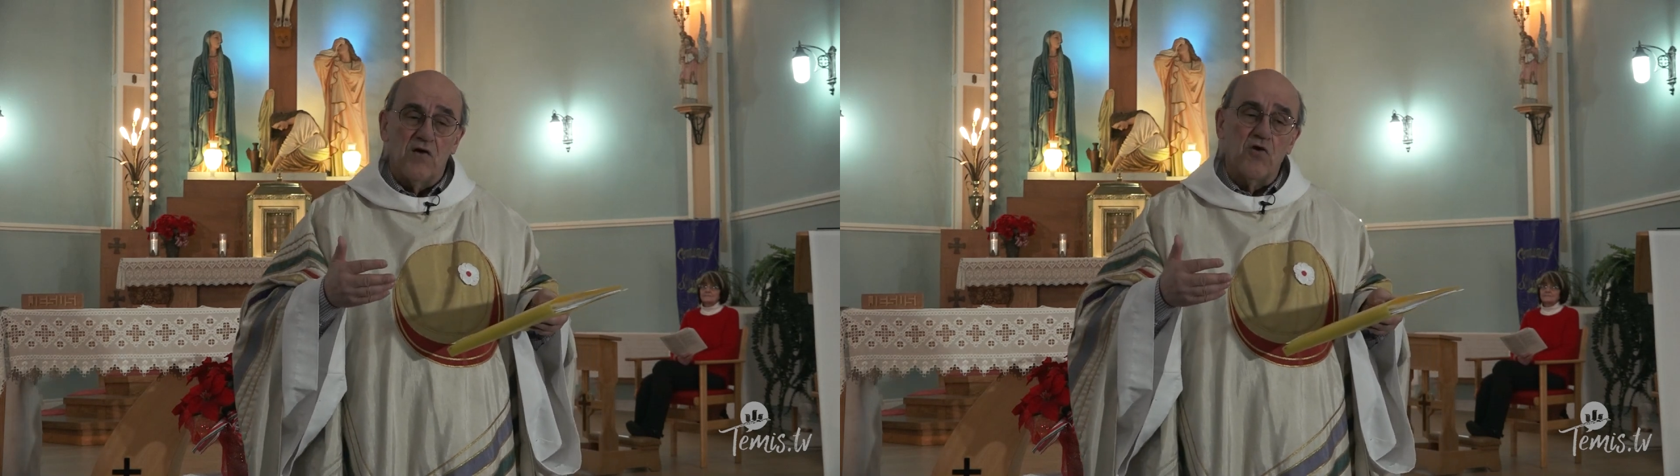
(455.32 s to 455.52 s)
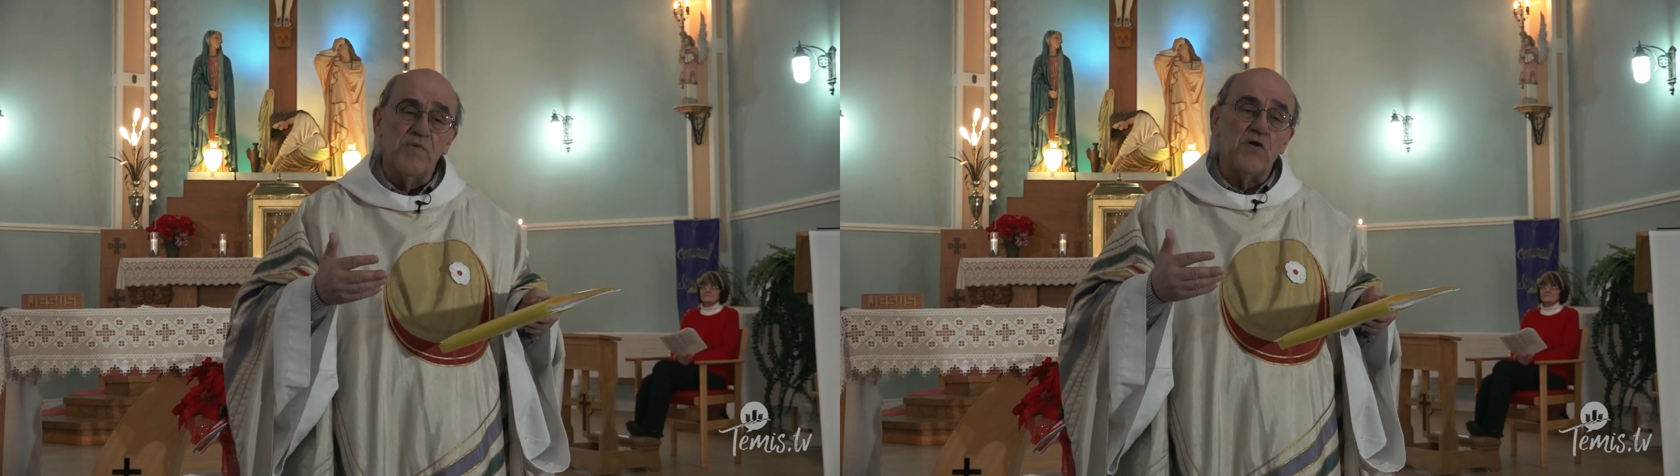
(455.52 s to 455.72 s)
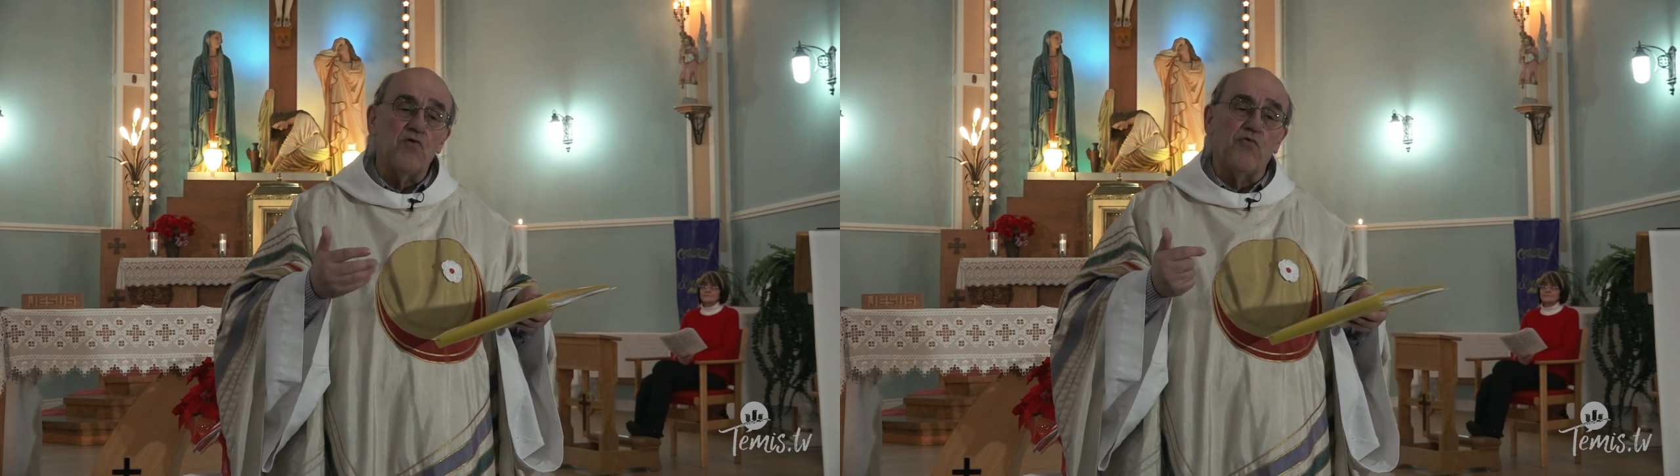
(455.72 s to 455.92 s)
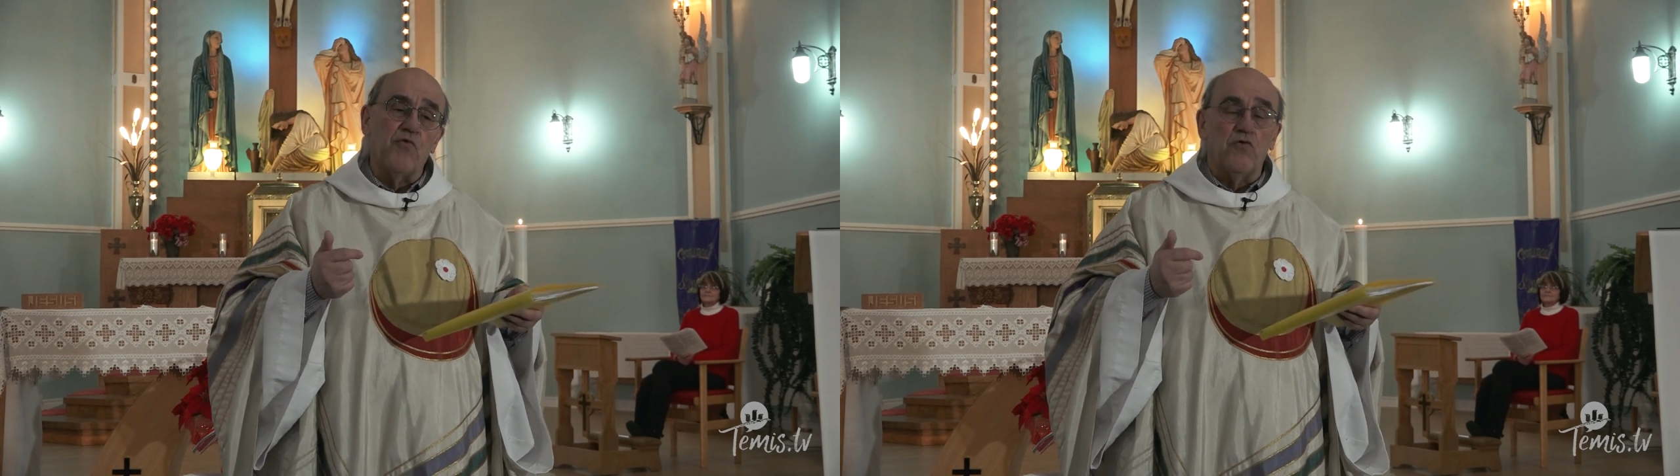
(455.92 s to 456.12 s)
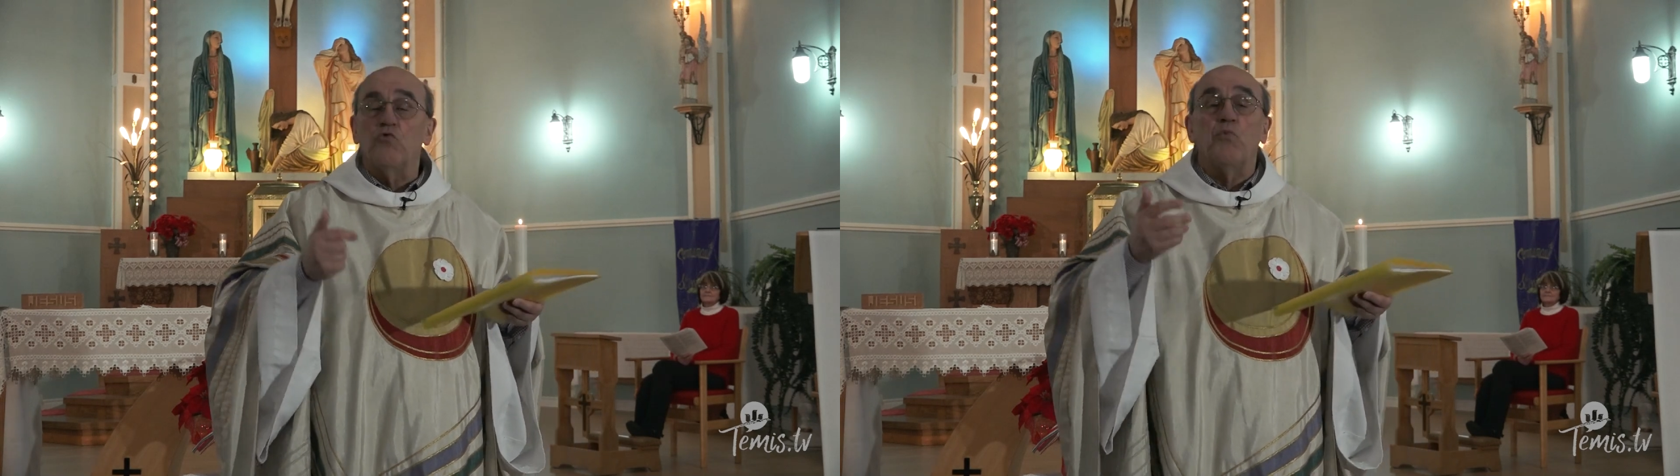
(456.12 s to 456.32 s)
combien de
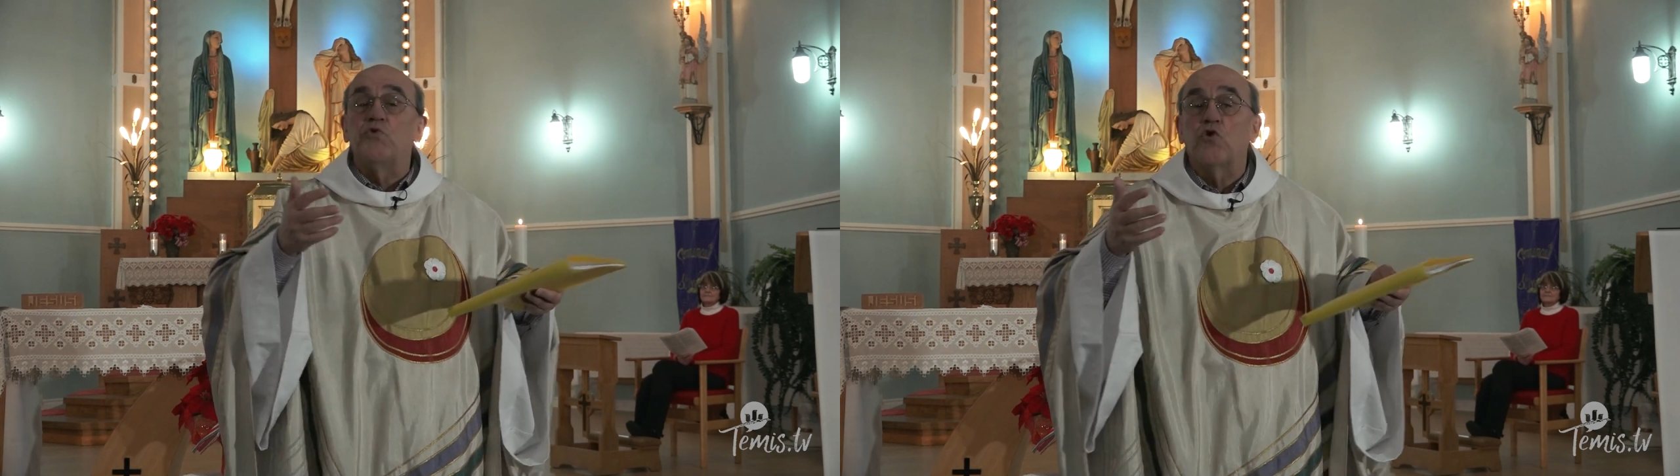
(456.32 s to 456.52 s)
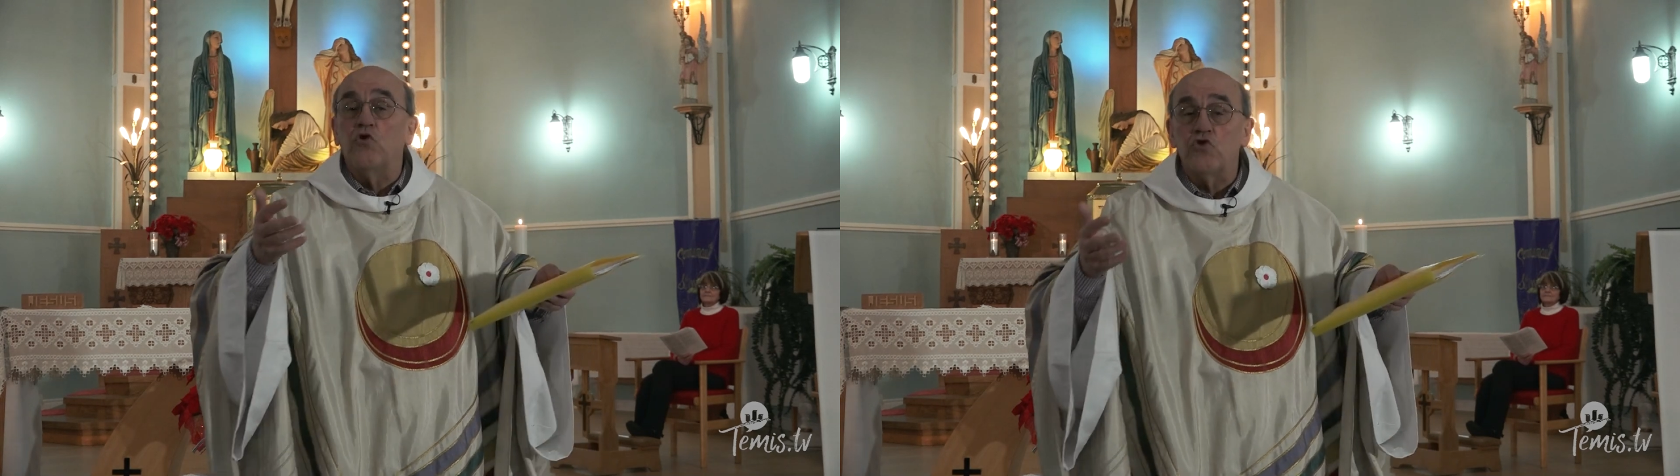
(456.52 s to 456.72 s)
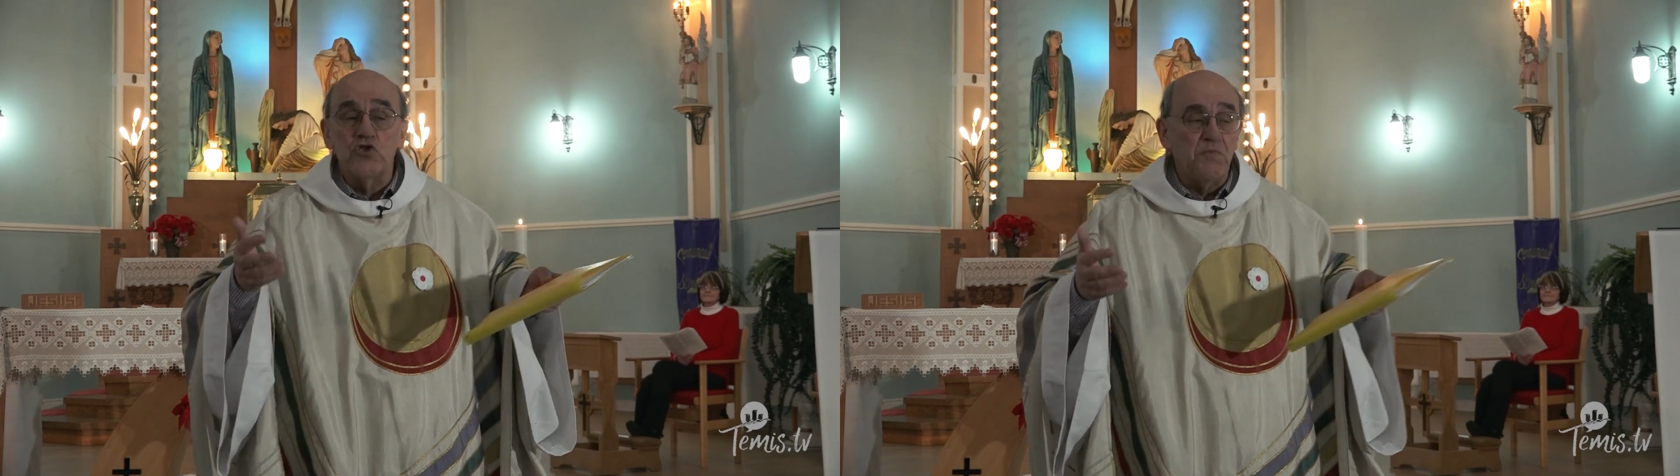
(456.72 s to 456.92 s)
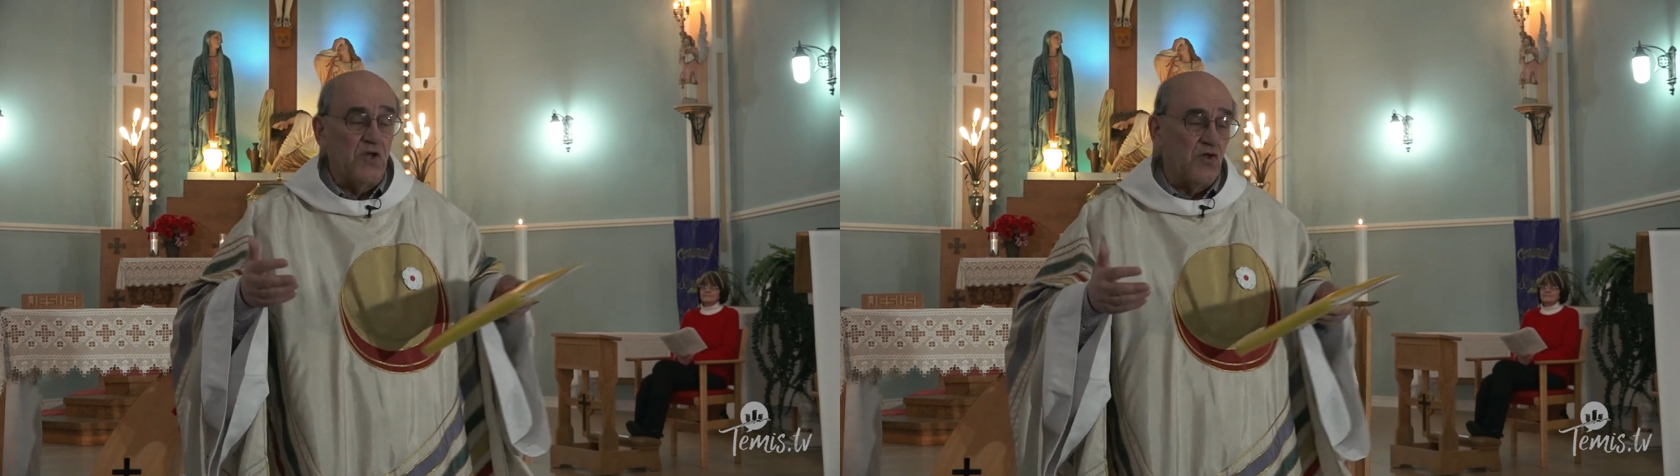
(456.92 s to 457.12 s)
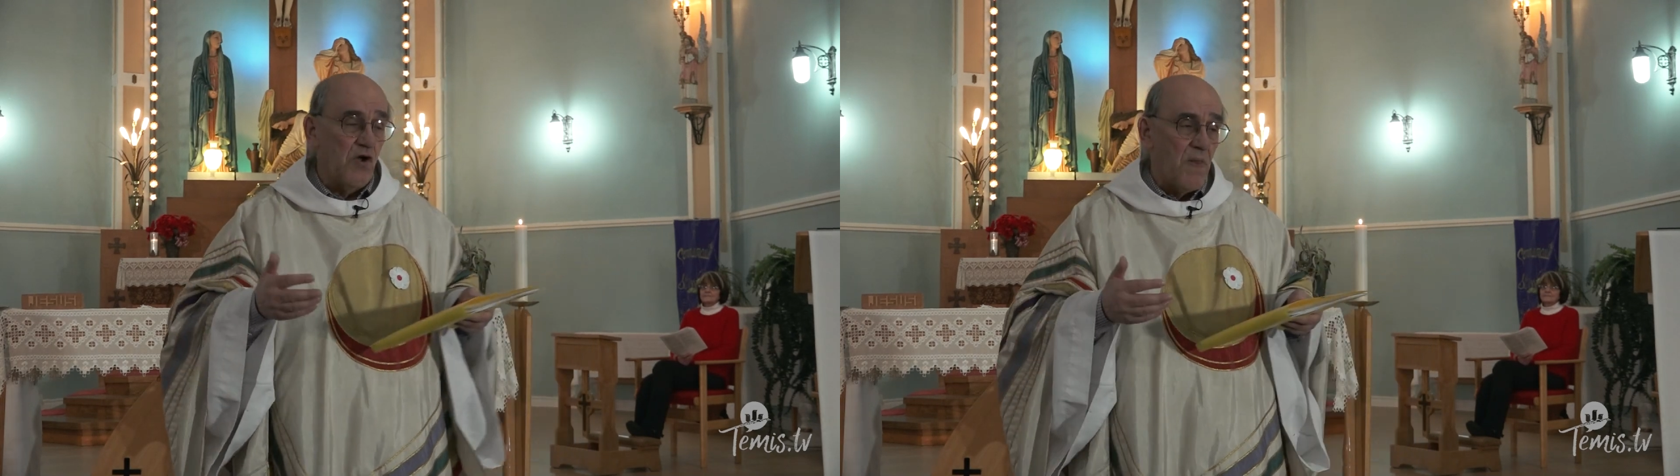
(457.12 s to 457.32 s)
fois, ou de psychologie
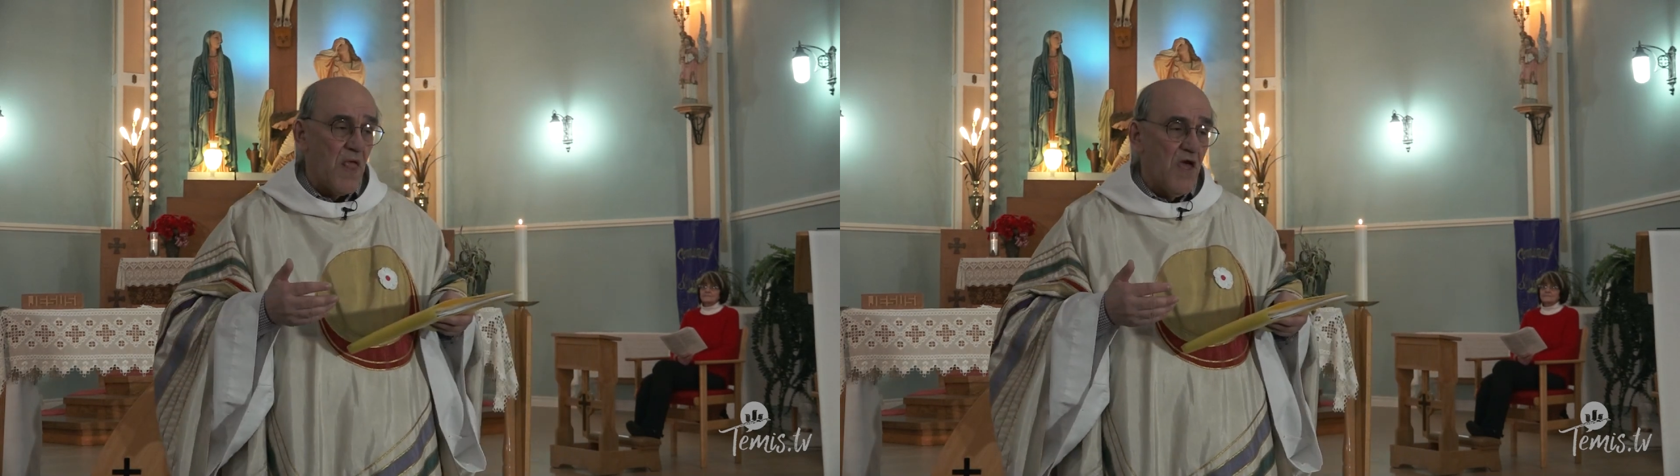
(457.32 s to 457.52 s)
maintenant,